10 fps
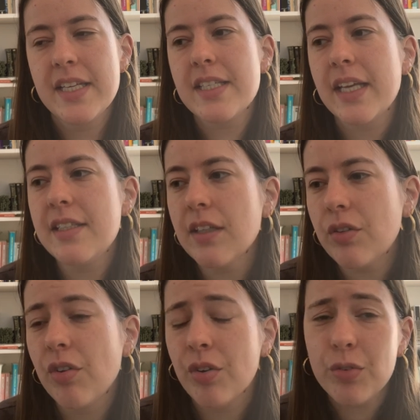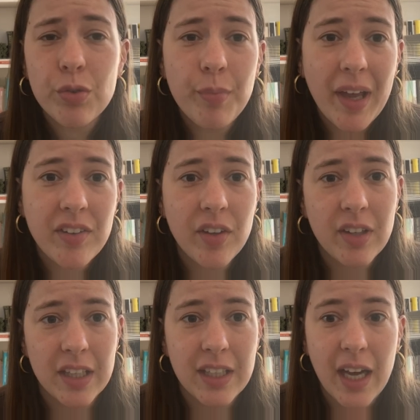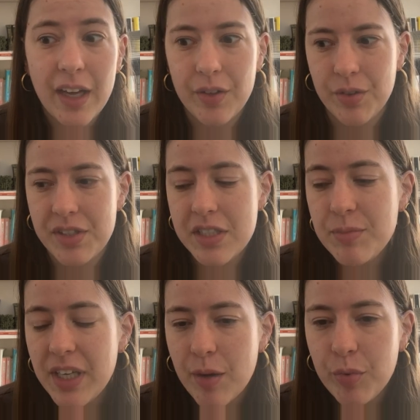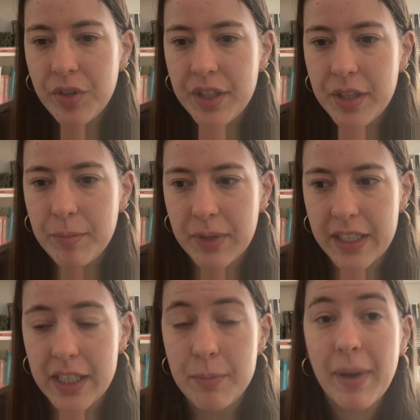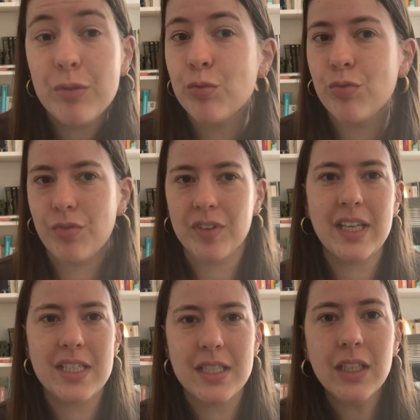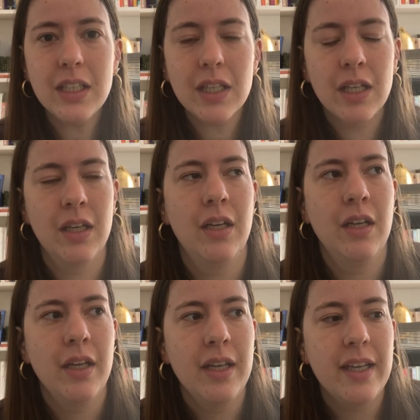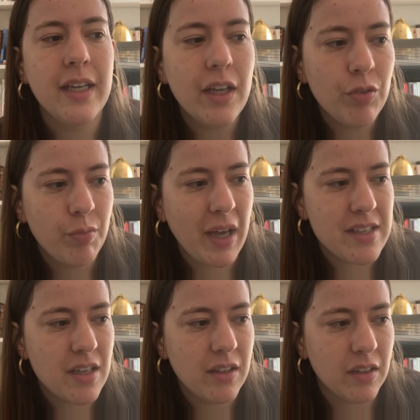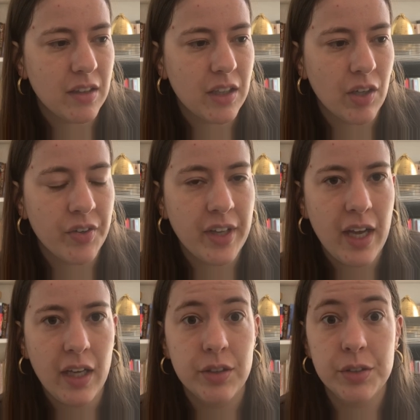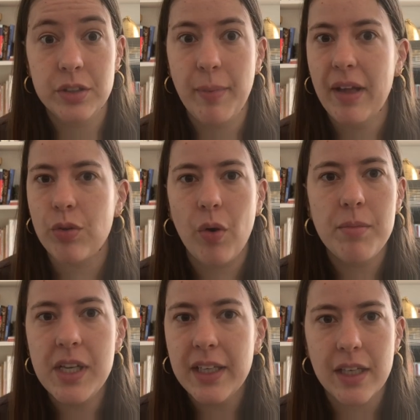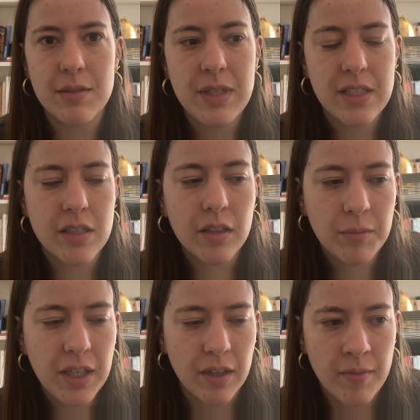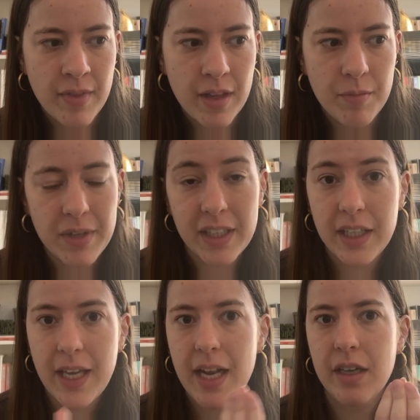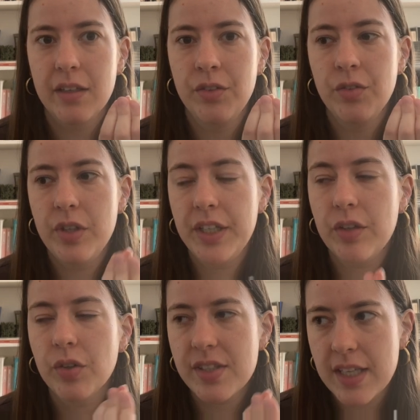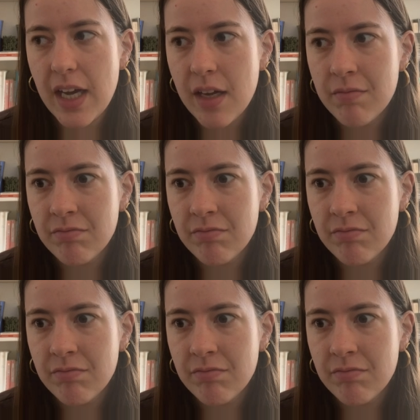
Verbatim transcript: C'est-à-dire qu'entre une personne qui a 10 euh, 000 abonnés mais qui lit pas du tout de fantastique et une personne qui en a, je euh, je sais pas, 3 000, 4 000, 5 000 mais qui elle ne lit que ça,